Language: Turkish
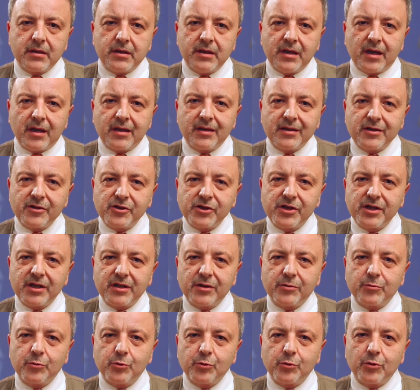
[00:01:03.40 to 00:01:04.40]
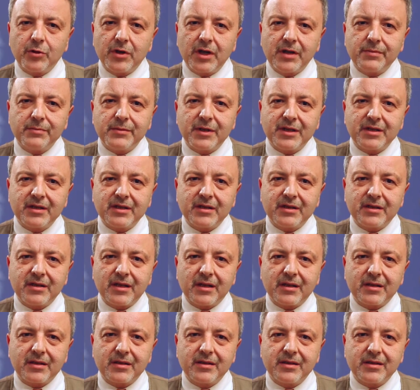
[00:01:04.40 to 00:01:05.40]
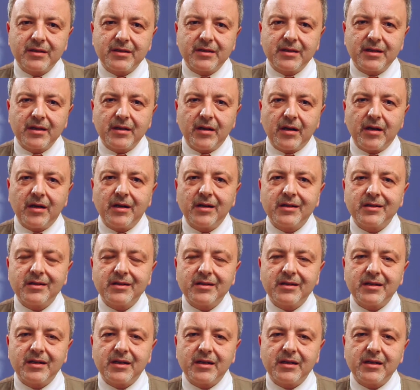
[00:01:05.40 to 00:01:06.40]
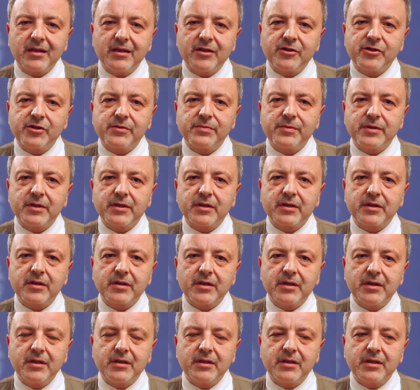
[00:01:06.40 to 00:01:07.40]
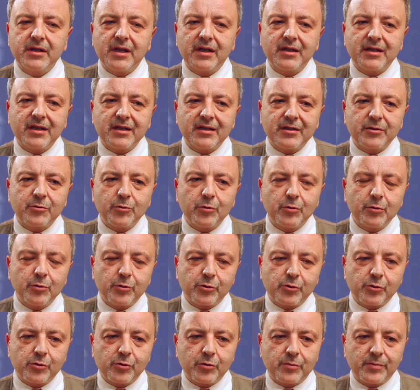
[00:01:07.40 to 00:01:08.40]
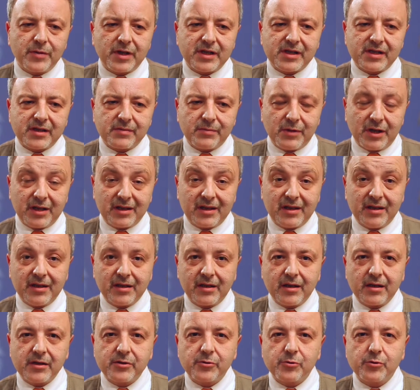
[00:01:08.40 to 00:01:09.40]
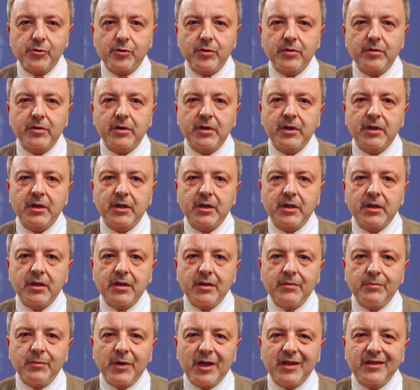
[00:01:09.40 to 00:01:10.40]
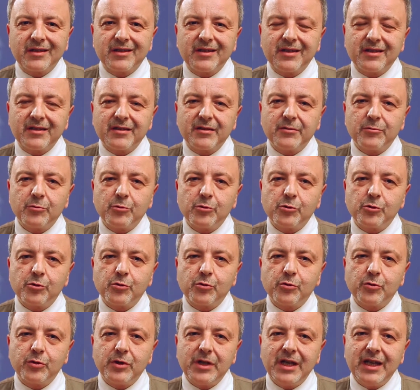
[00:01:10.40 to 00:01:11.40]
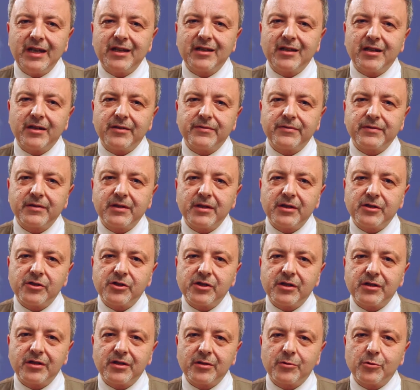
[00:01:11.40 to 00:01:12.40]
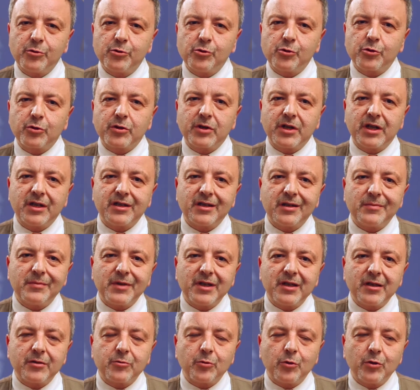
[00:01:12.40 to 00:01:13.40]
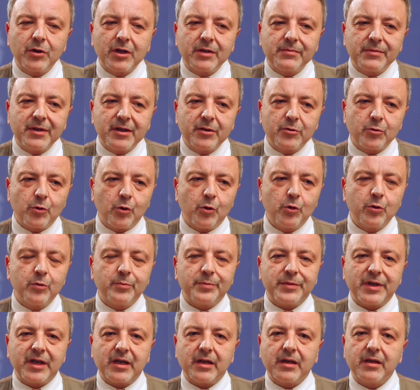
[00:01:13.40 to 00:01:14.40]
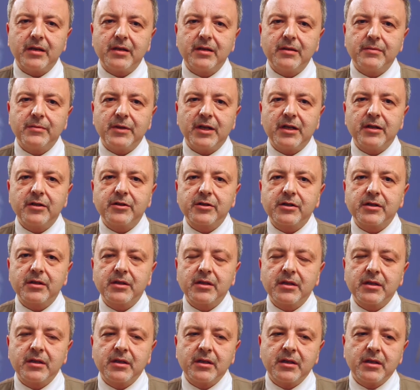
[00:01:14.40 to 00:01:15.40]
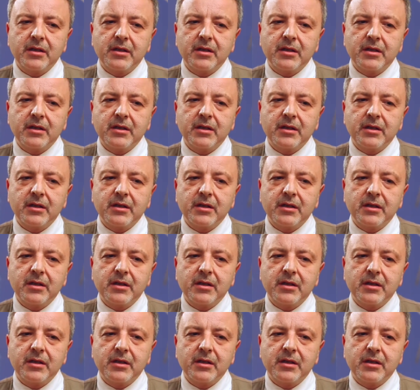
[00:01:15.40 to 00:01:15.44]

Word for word: yanlış yere uygulanmadığı takdirde ağrı dahil hiçbir e, yan etki oluşturmaz bant ligasyon. Bantların düştüğü ilk hafta içinde küçük kanamalar olabilir, olmayabilir.